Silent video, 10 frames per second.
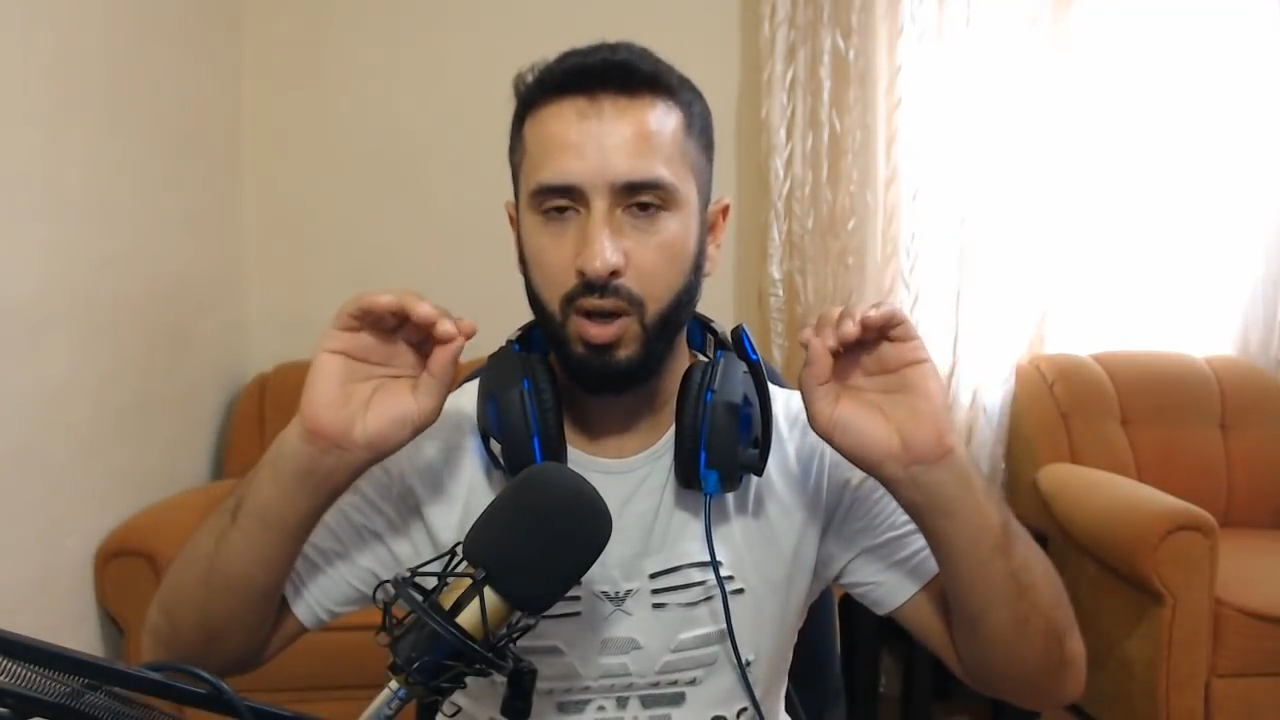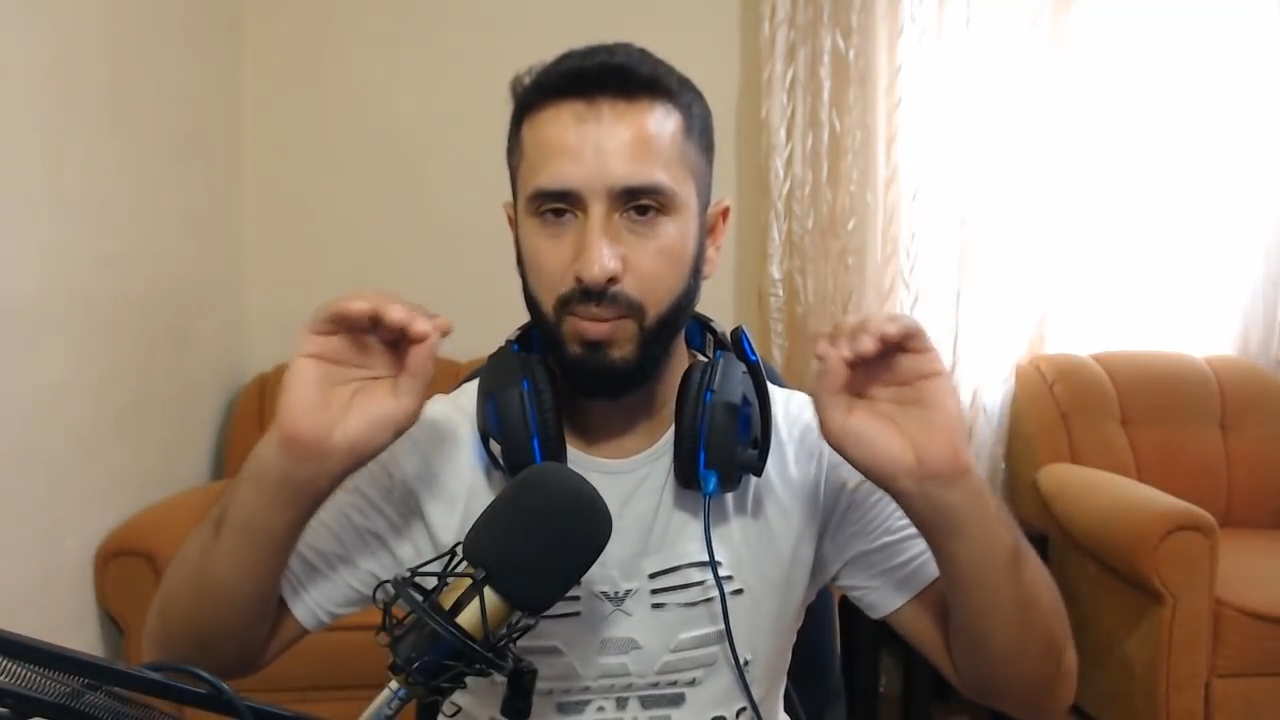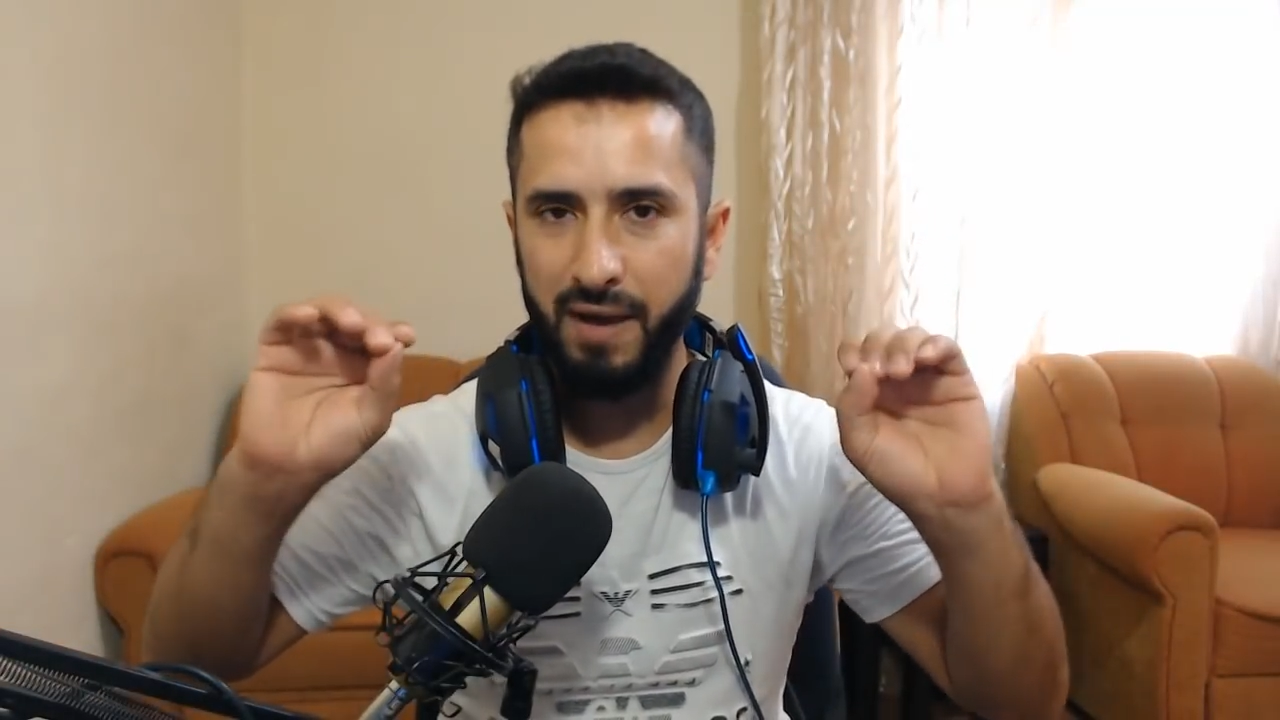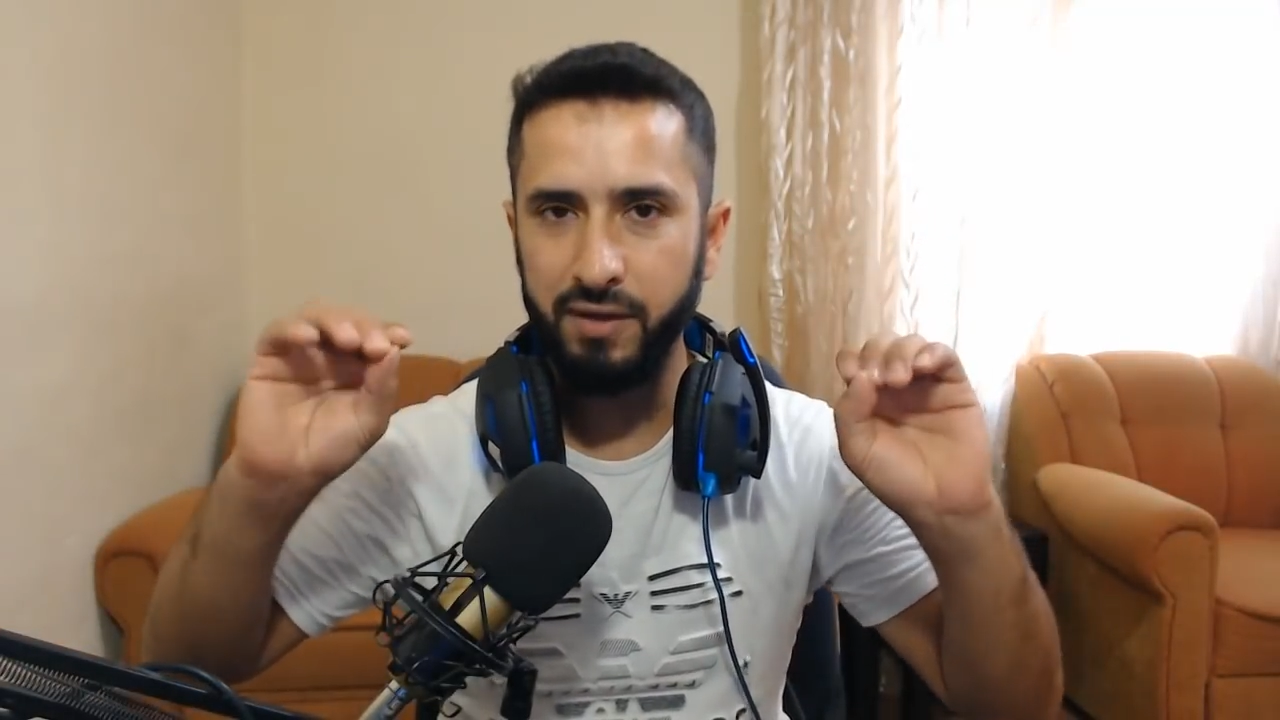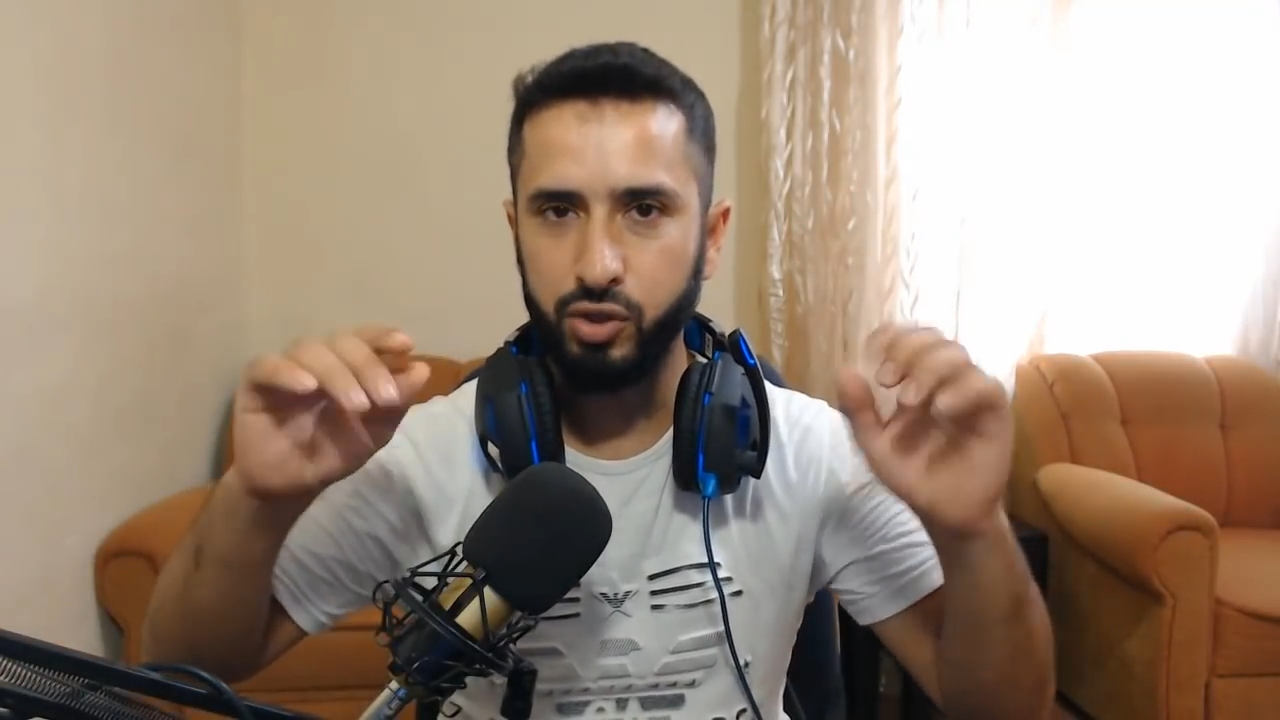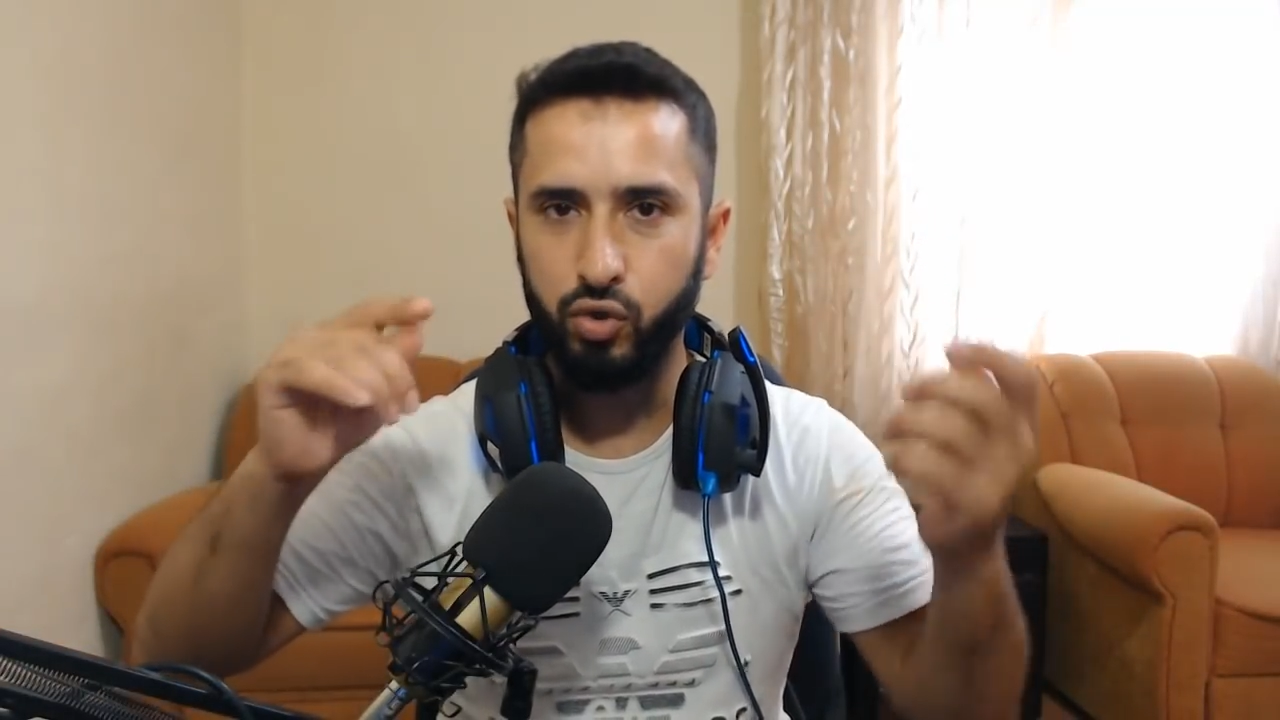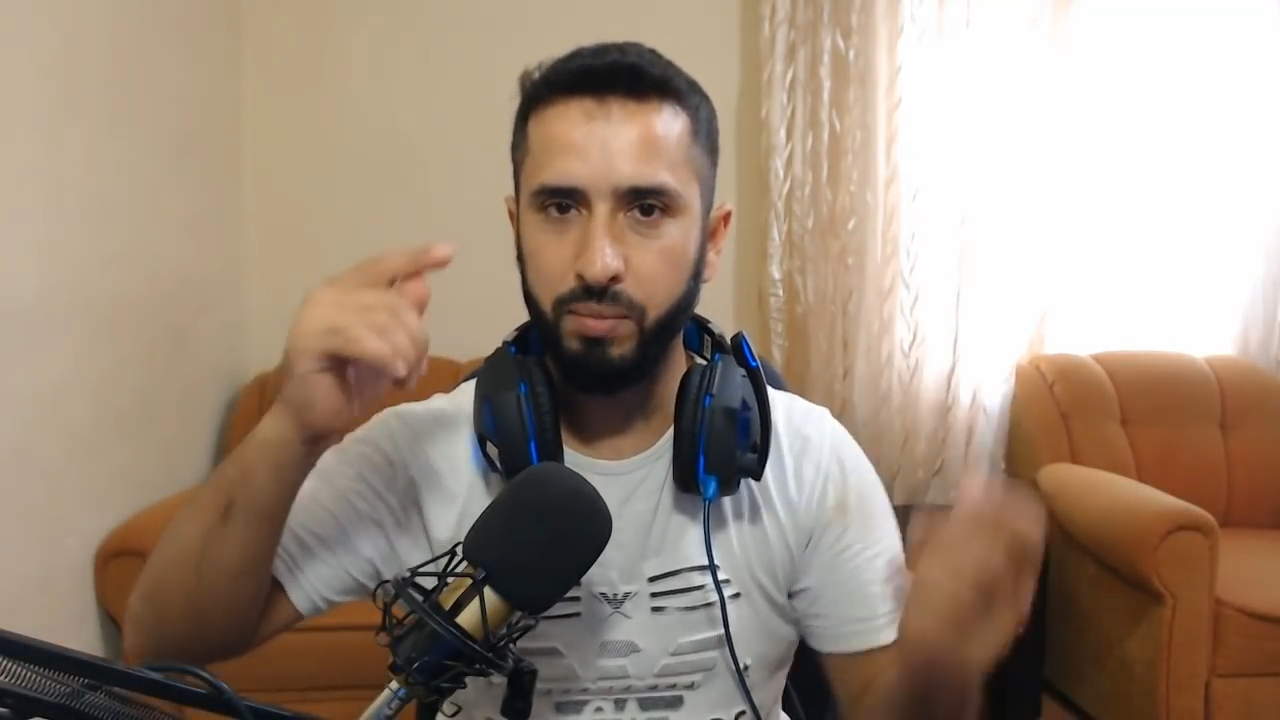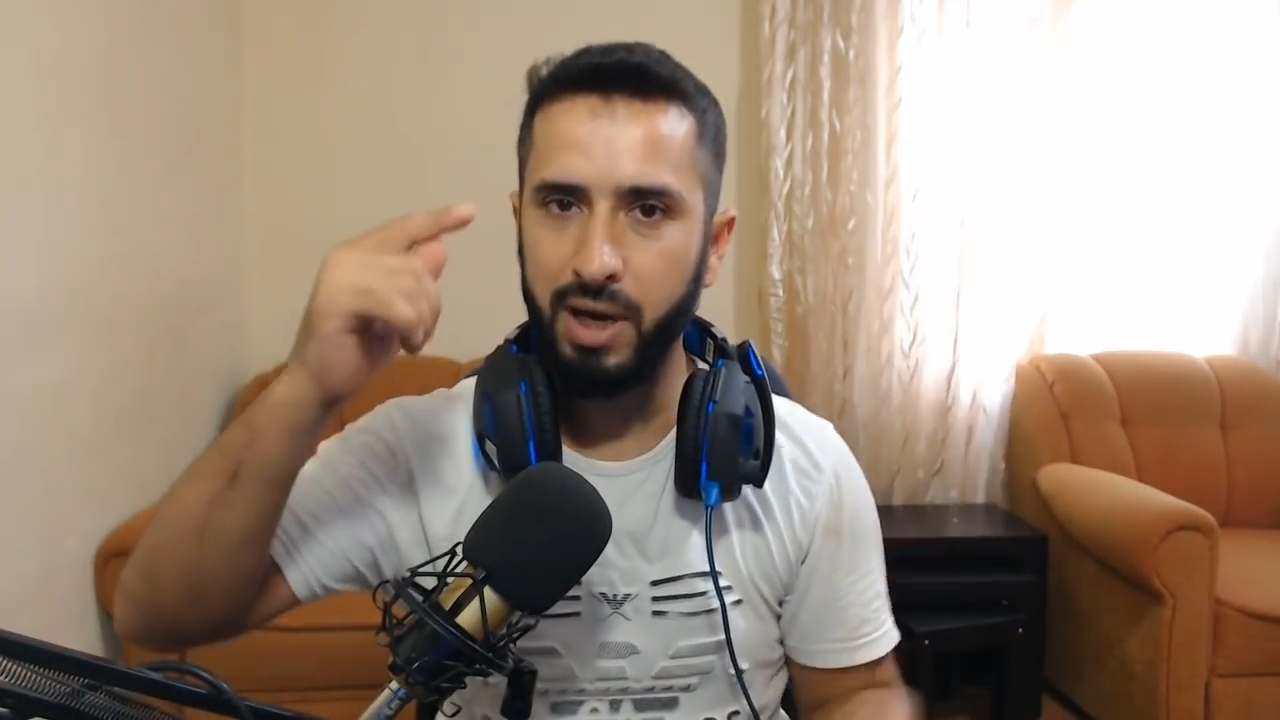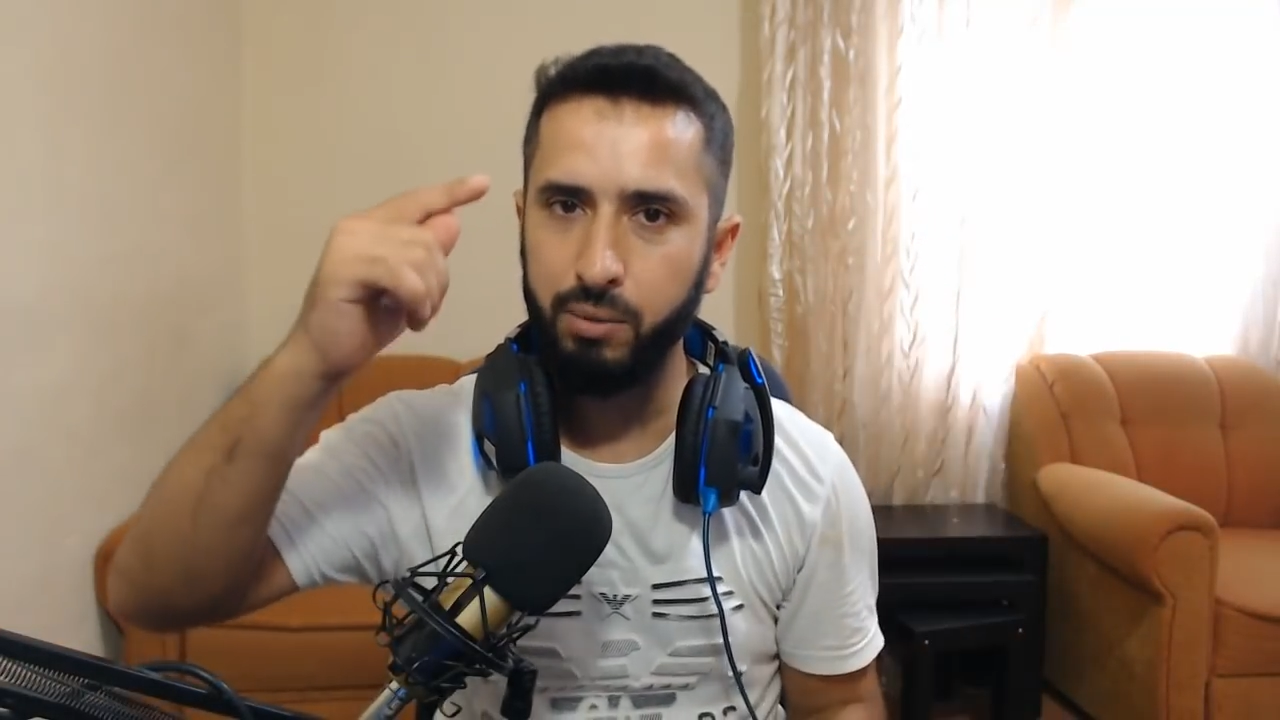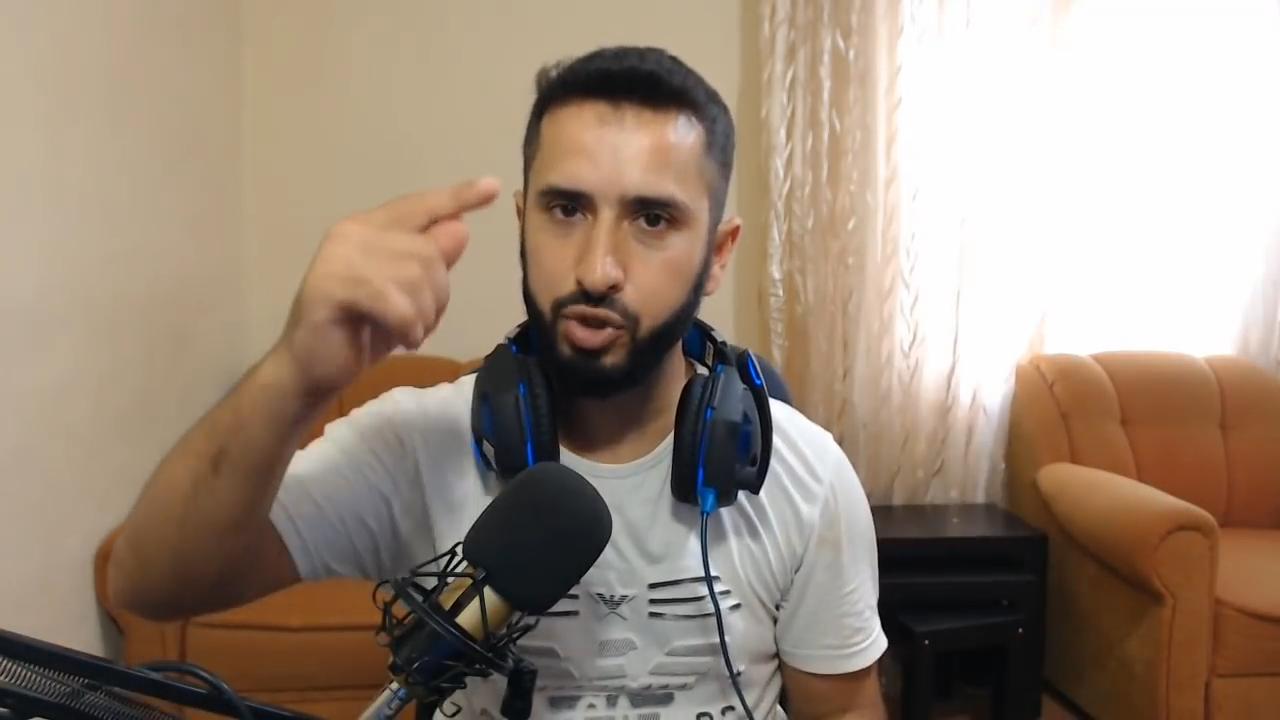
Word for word: بعد اذنكم مالك